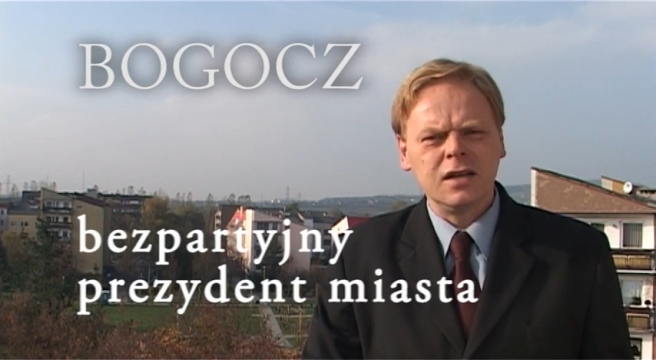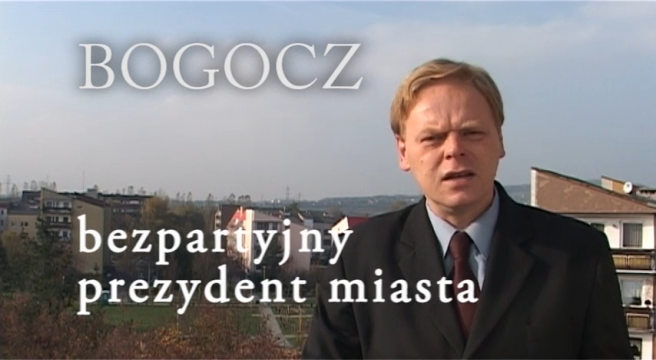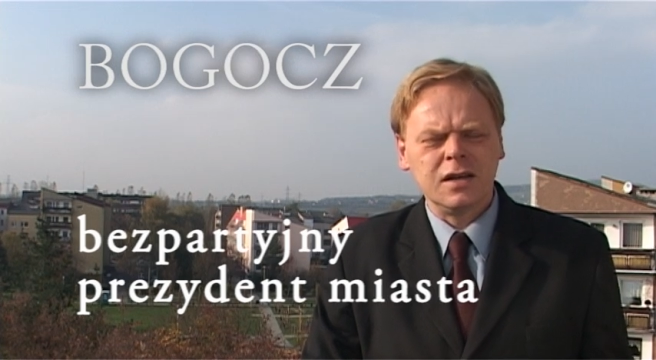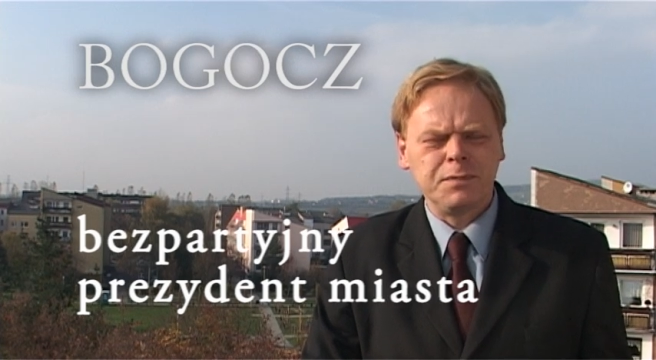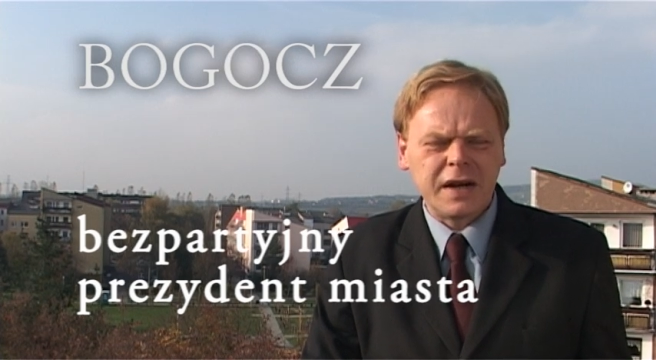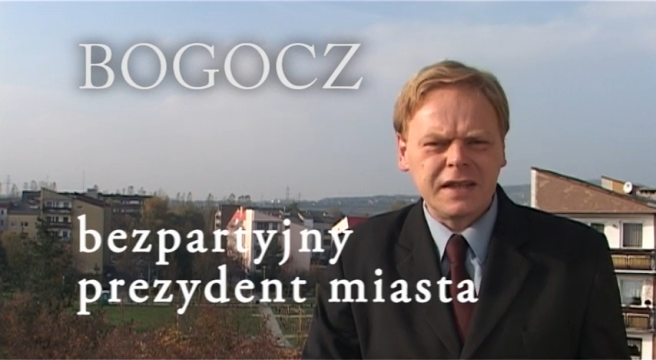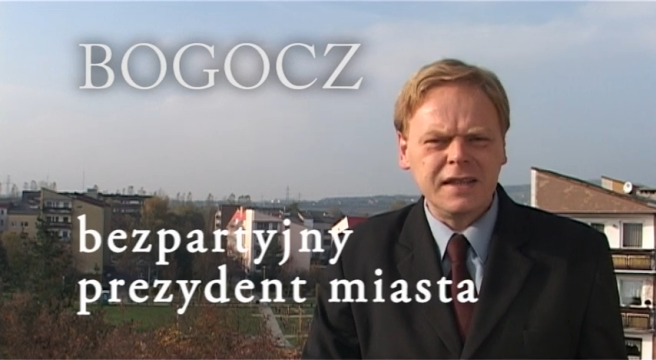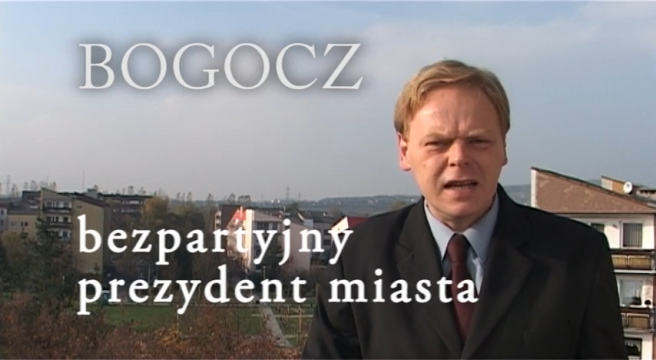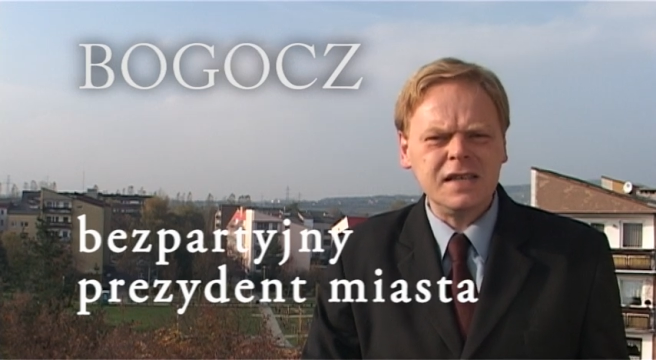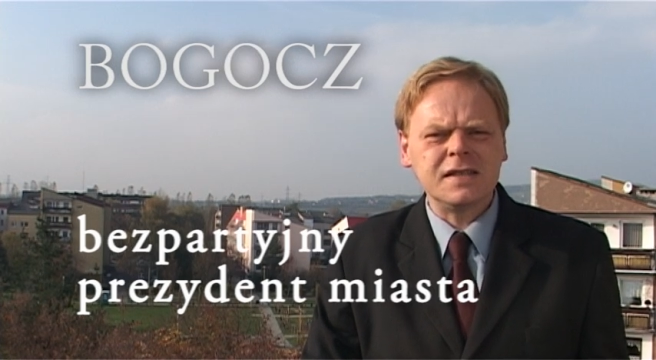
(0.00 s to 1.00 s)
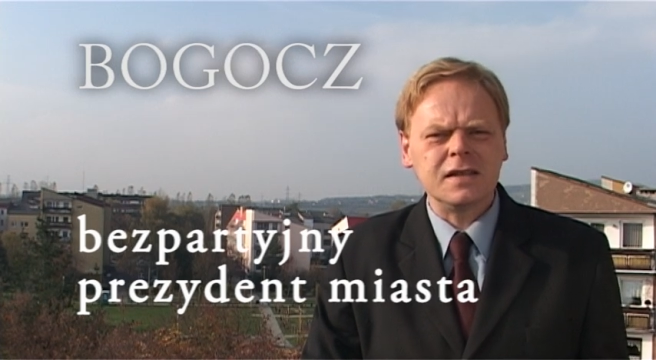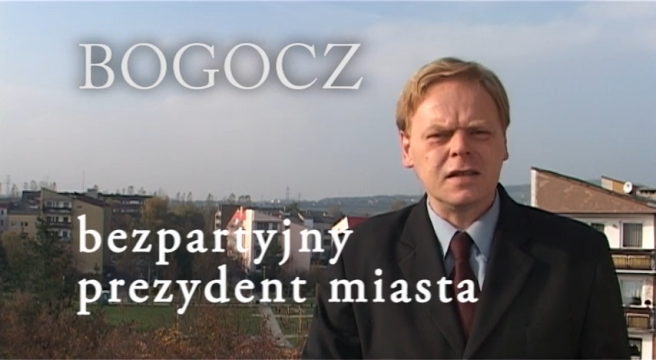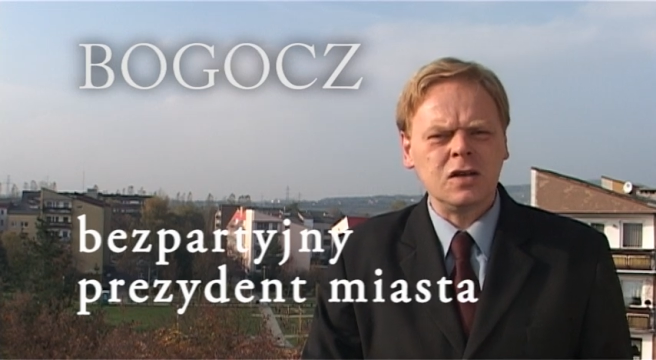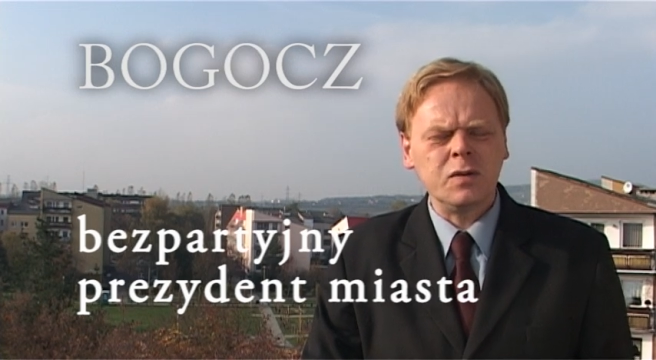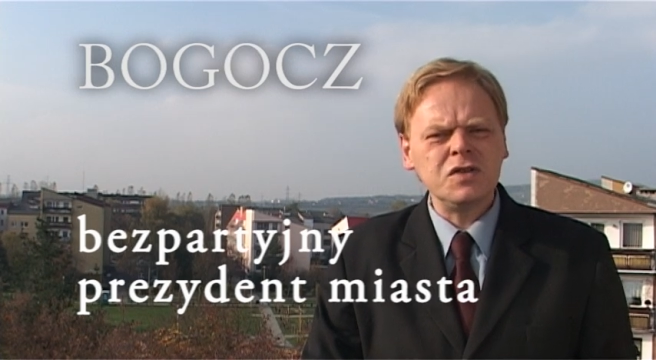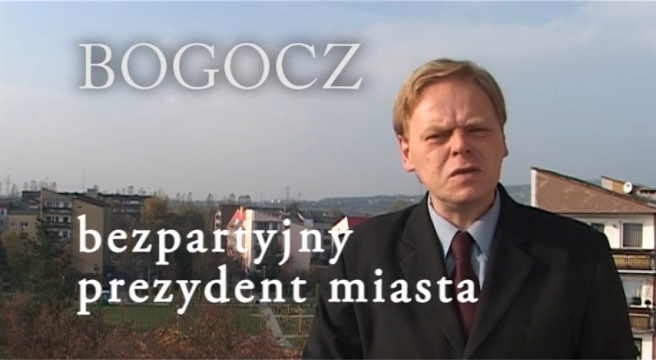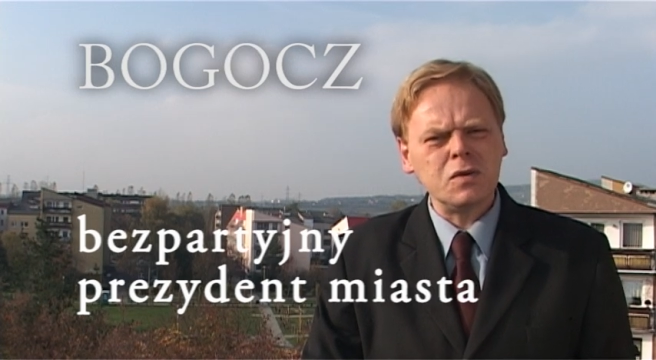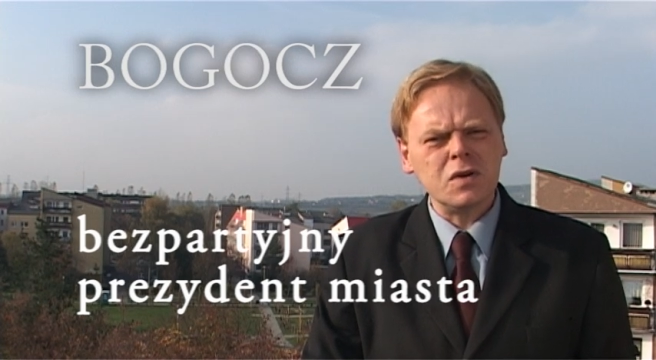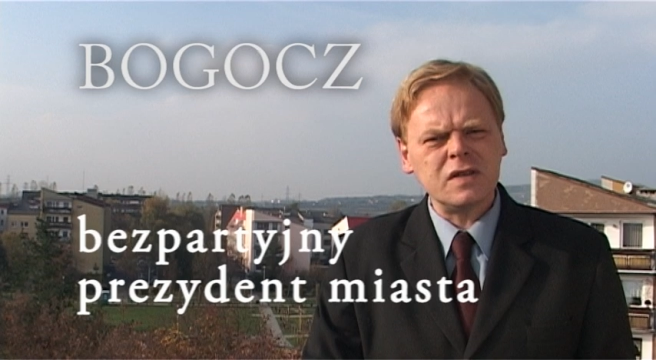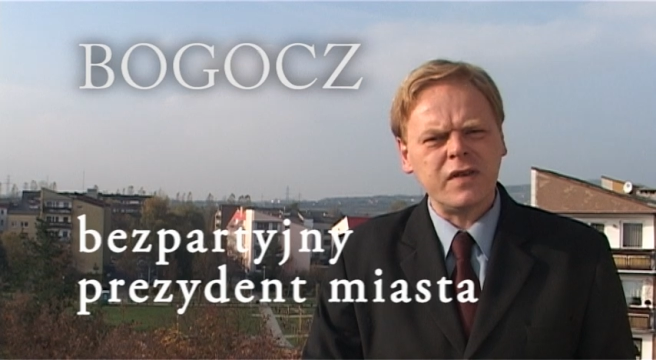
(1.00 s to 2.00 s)
e, partyjne listy, tylko
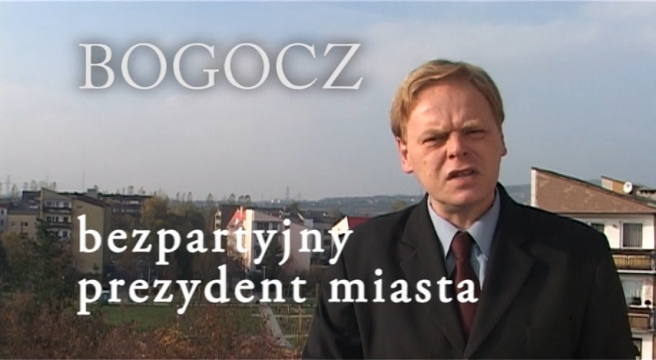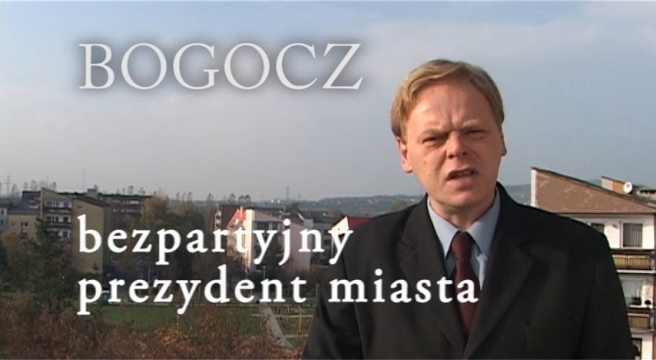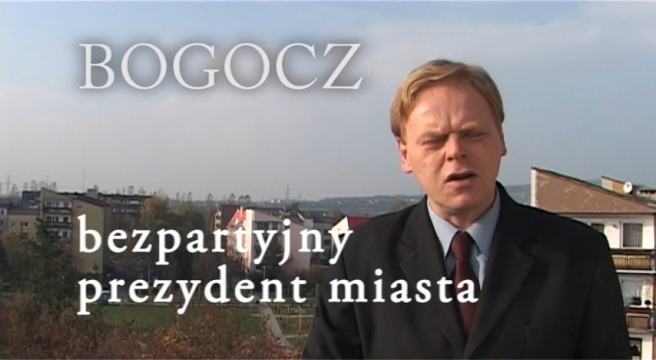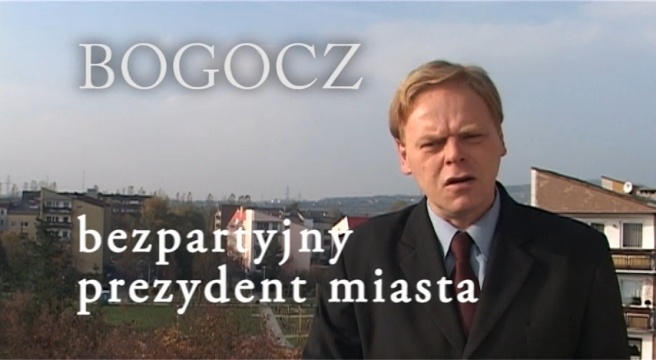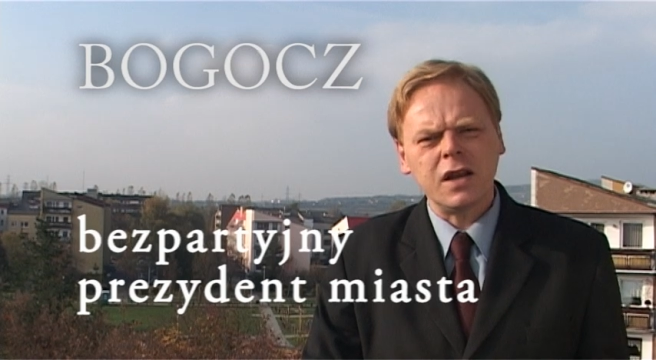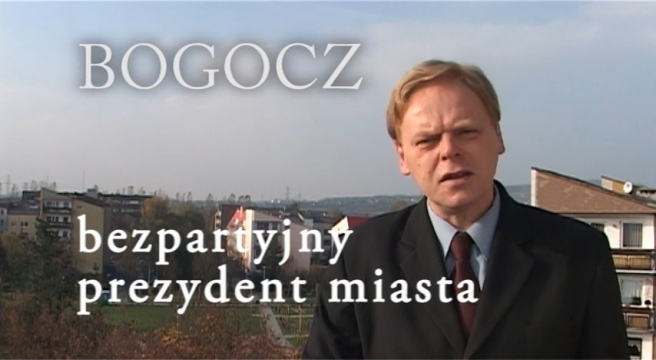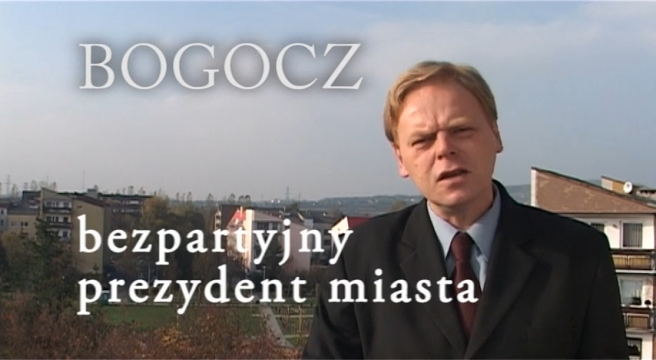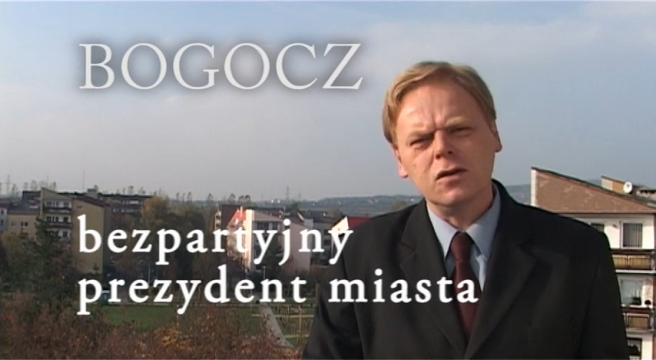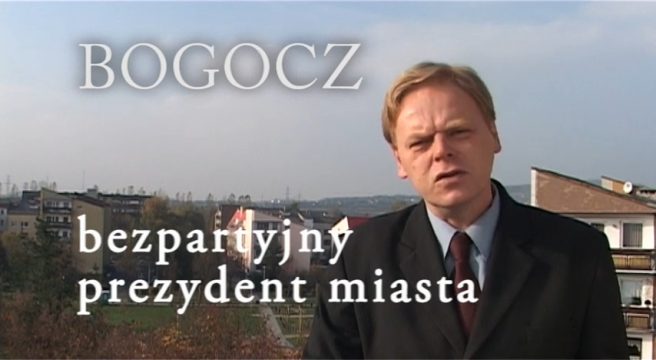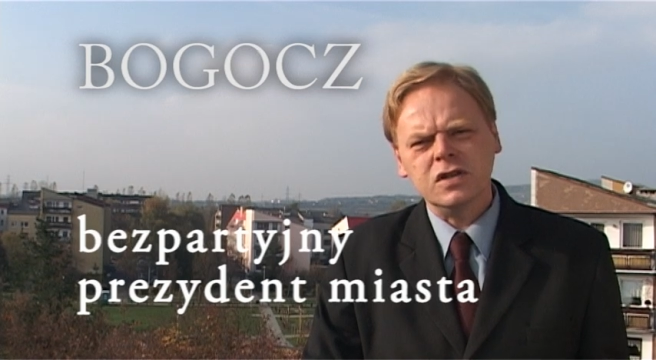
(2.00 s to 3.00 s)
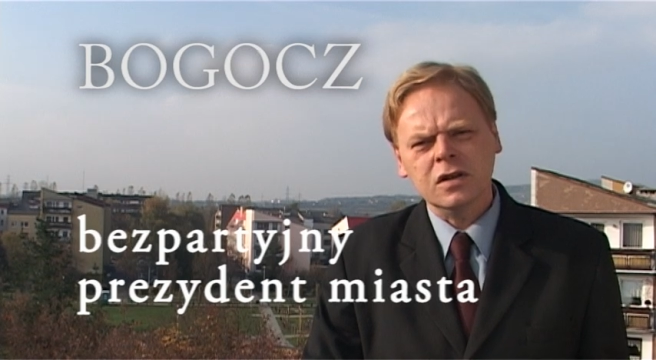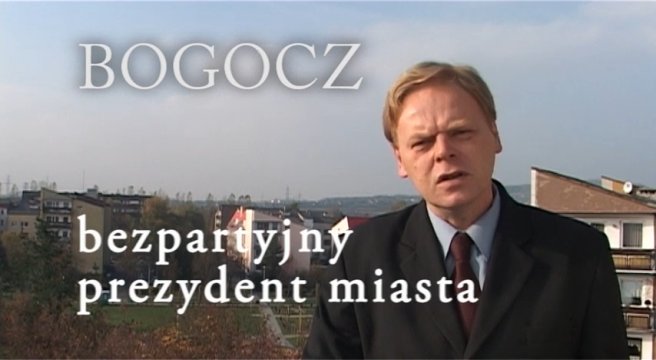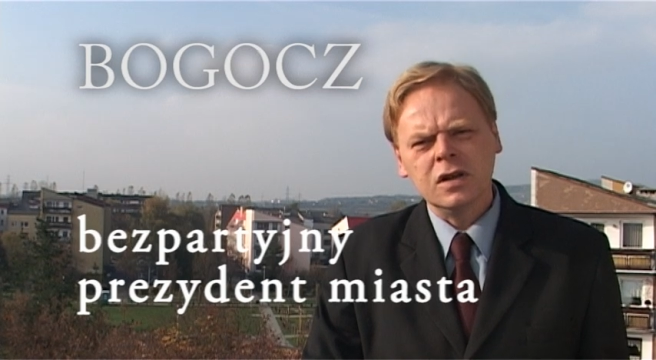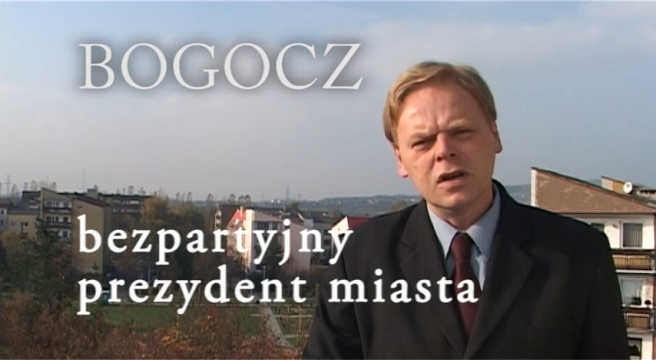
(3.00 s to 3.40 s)
będziemy głosować na konkretnych ludzi.